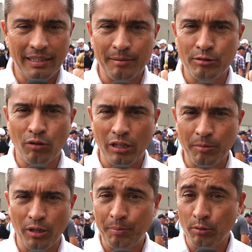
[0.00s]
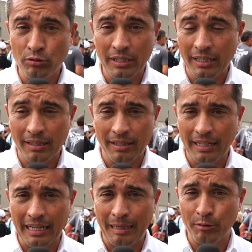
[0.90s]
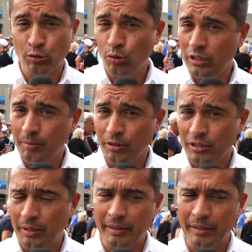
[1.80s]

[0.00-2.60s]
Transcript: Teníamos un ritmo de punta, largamos últimos,